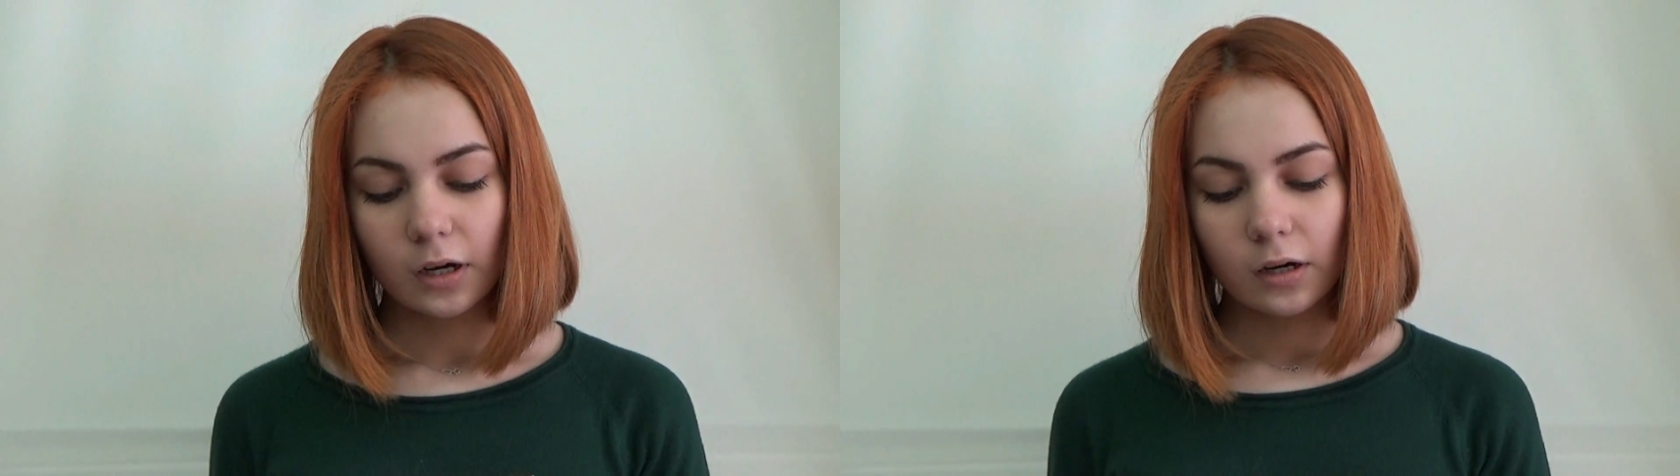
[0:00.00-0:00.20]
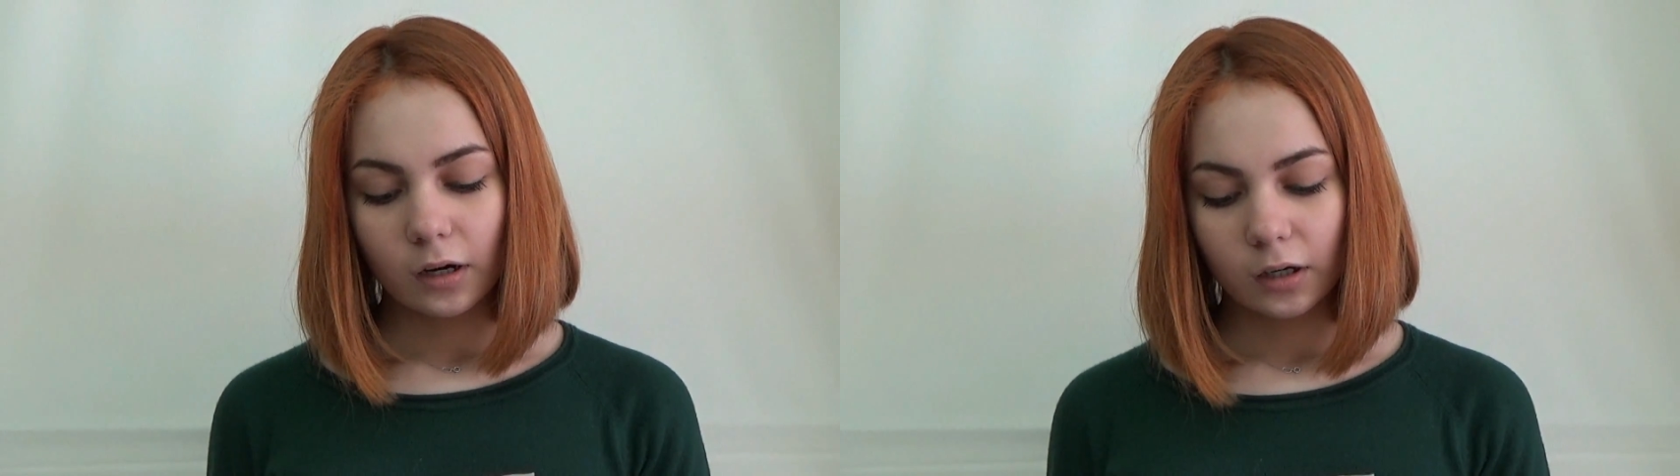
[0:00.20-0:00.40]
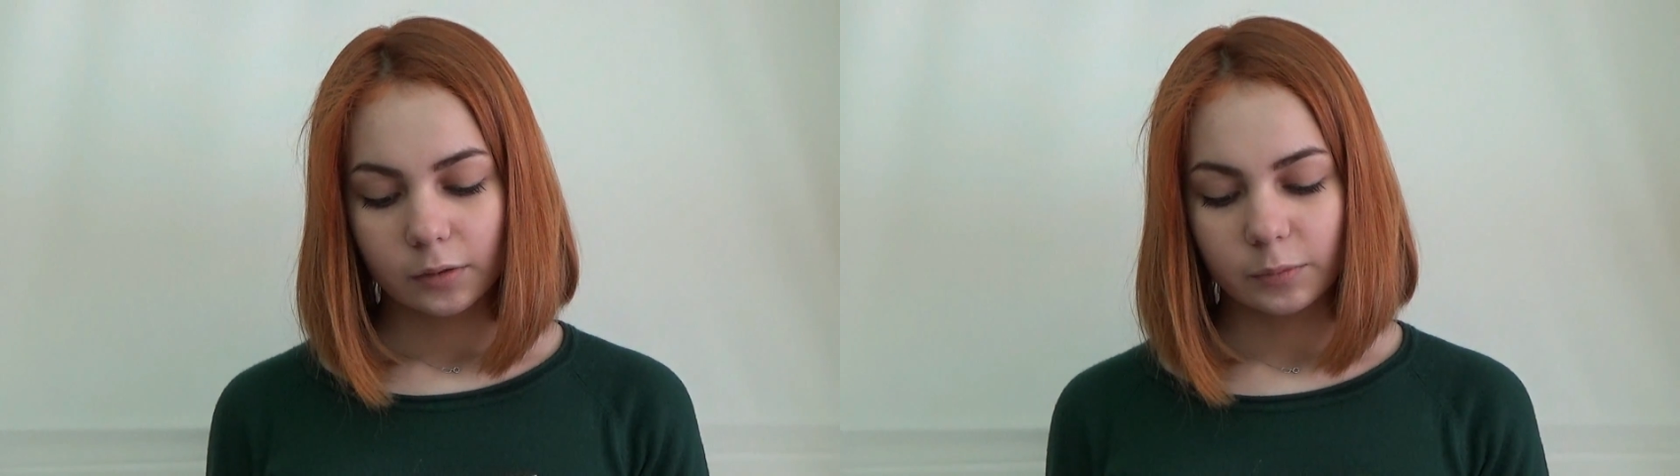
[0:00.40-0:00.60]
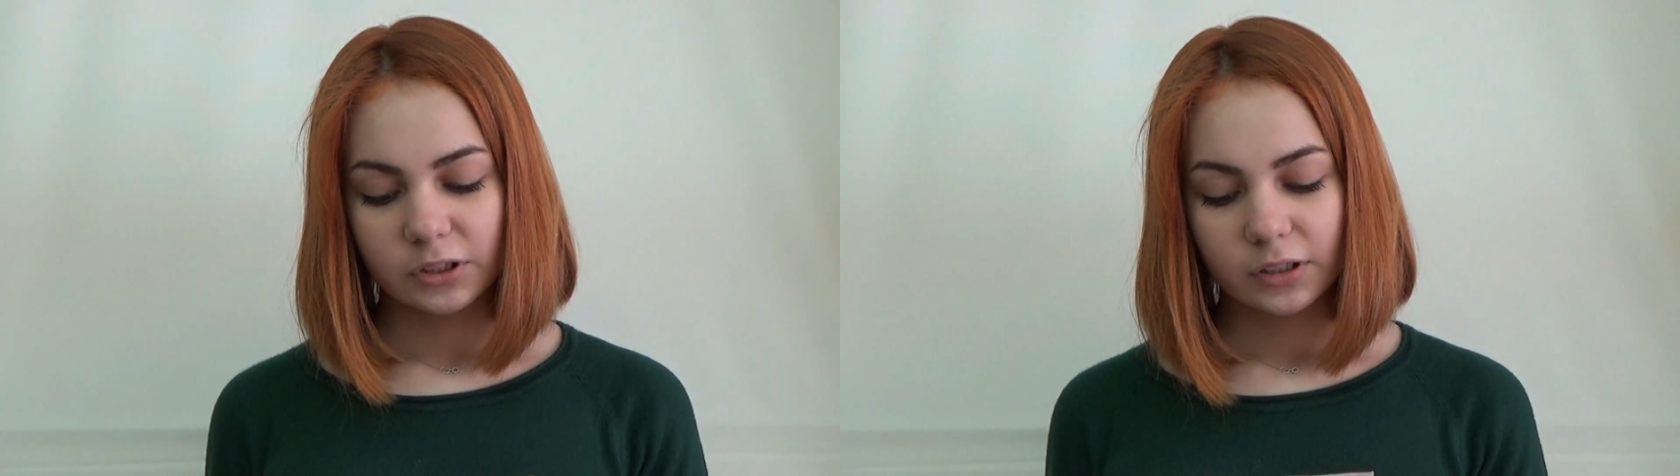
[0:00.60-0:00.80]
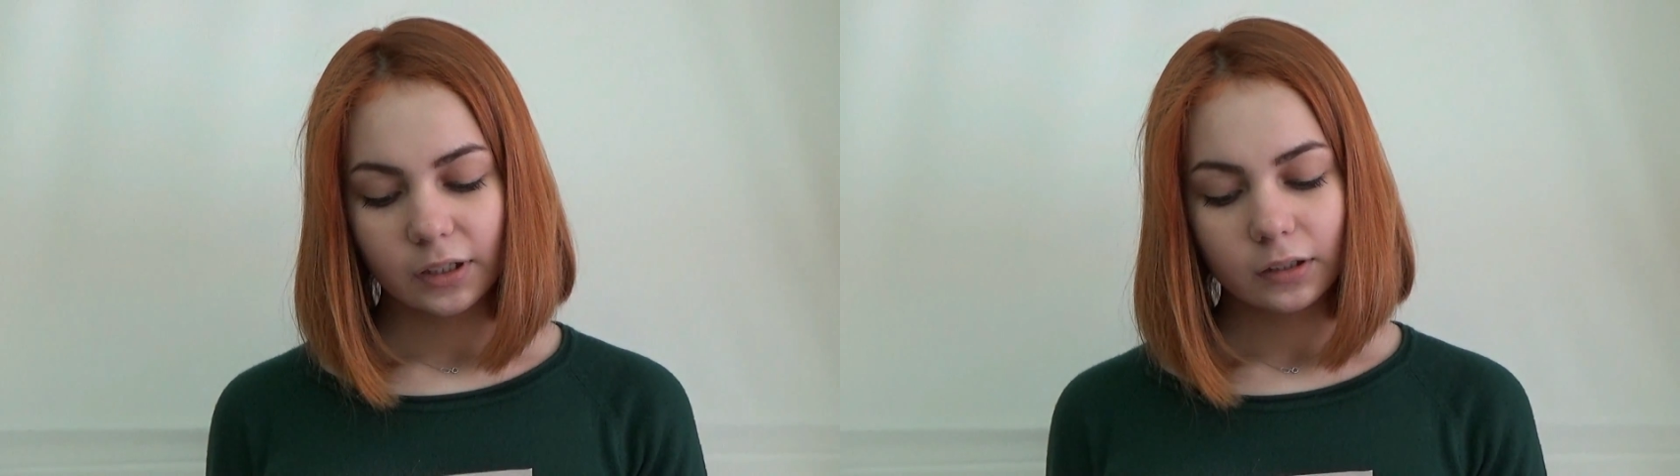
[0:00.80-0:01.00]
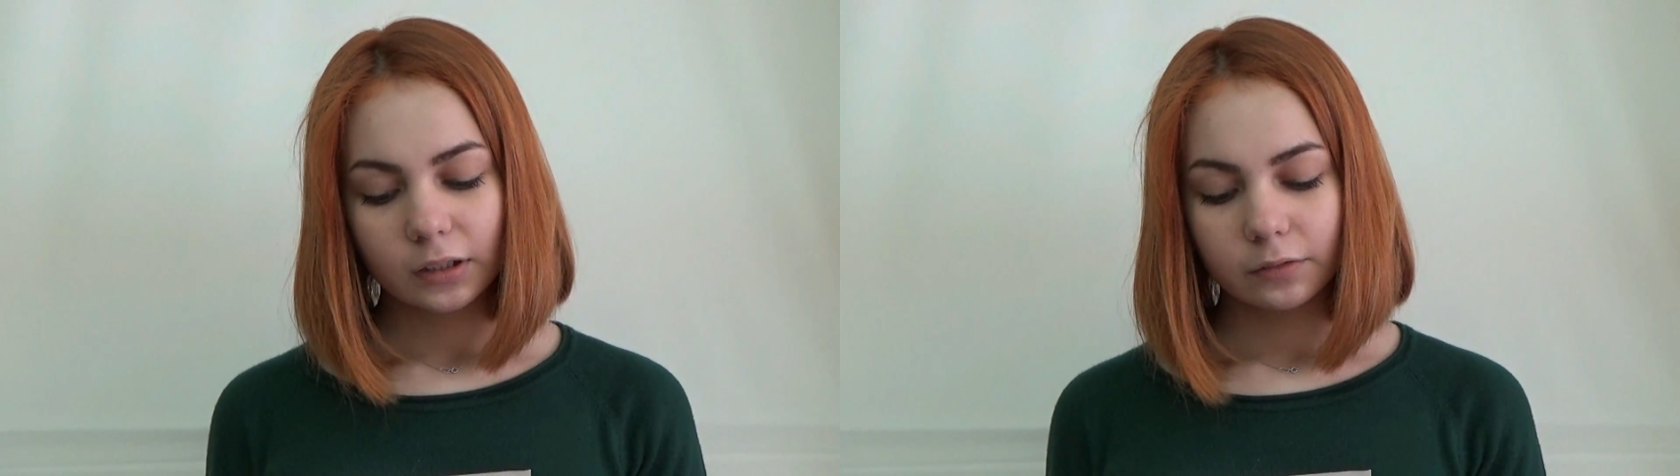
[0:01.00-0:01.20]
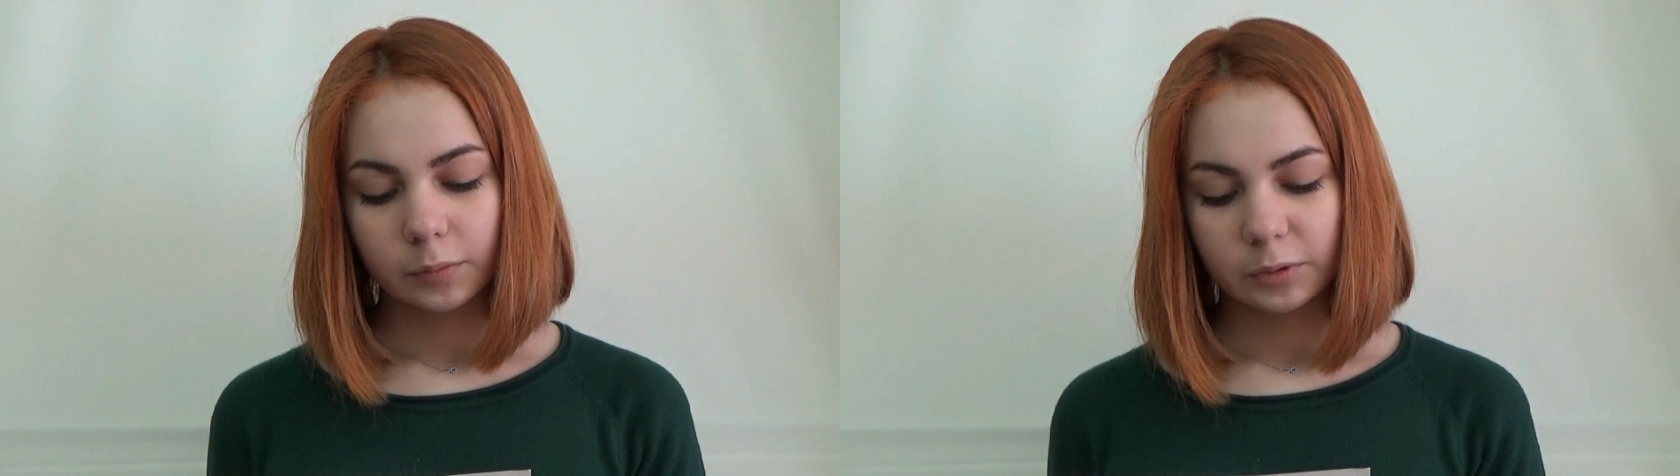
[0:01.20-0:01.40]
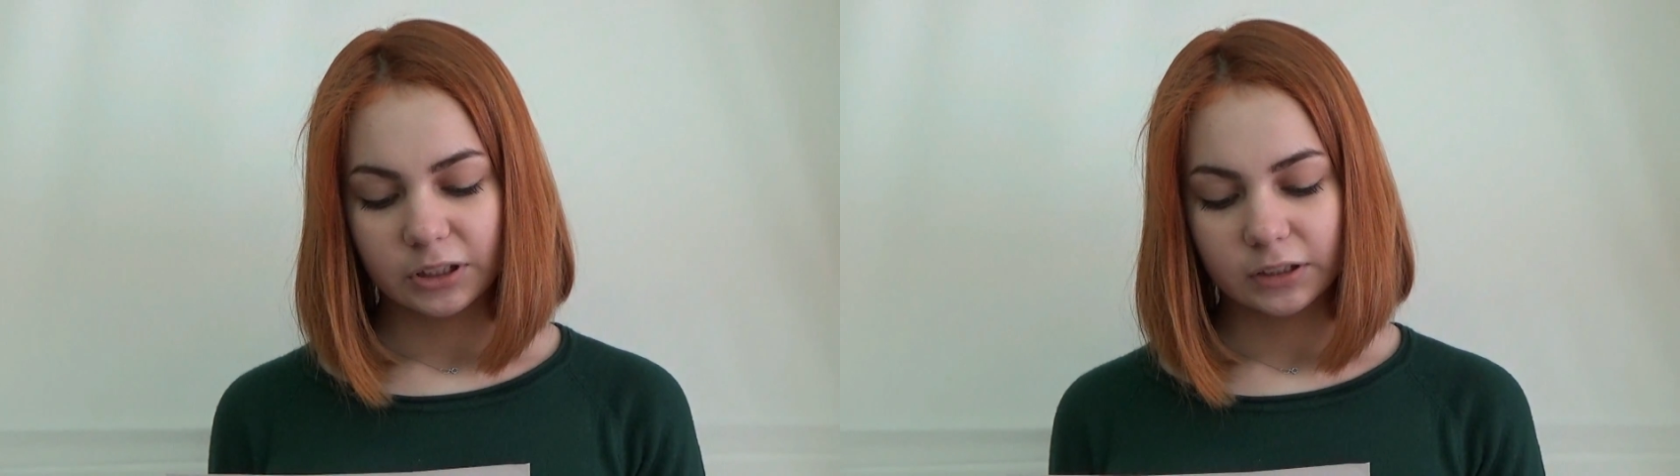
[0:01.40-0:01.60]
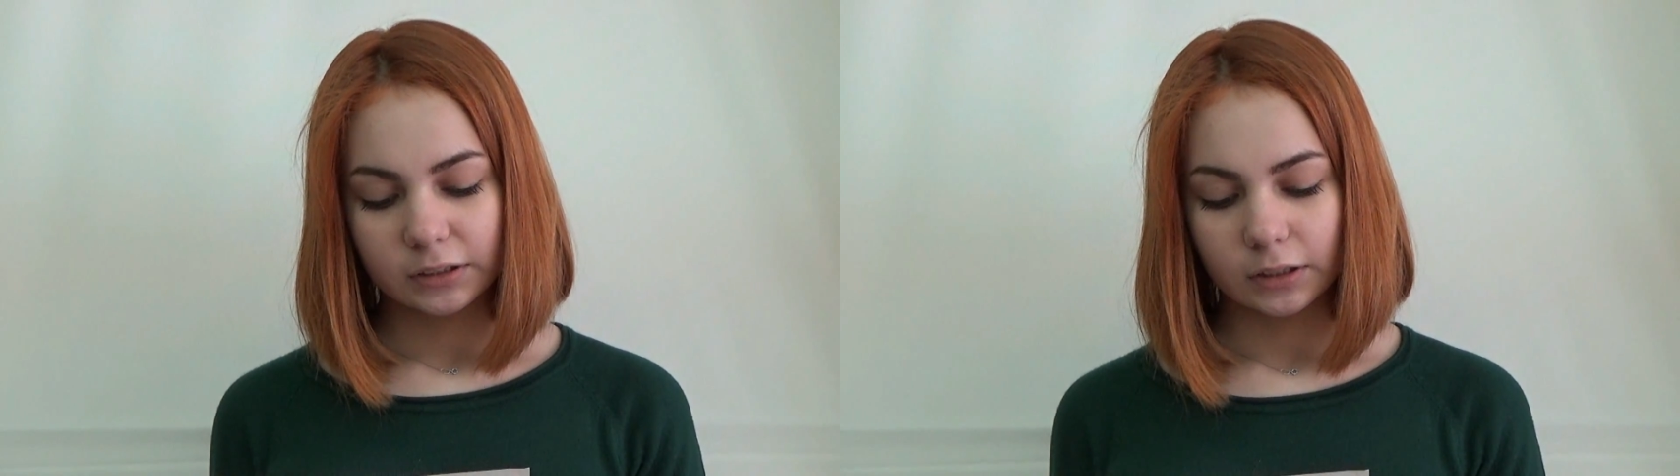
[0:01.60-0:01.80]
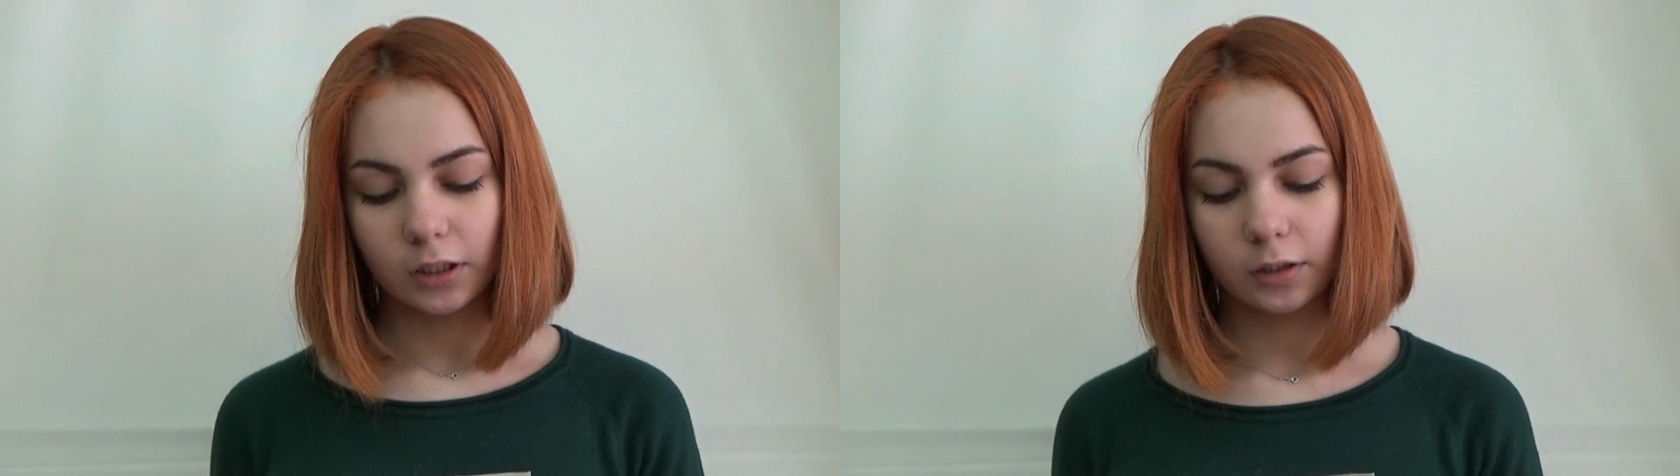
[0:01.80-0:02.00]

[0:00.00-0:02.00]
ах, бескрылые вы птицы,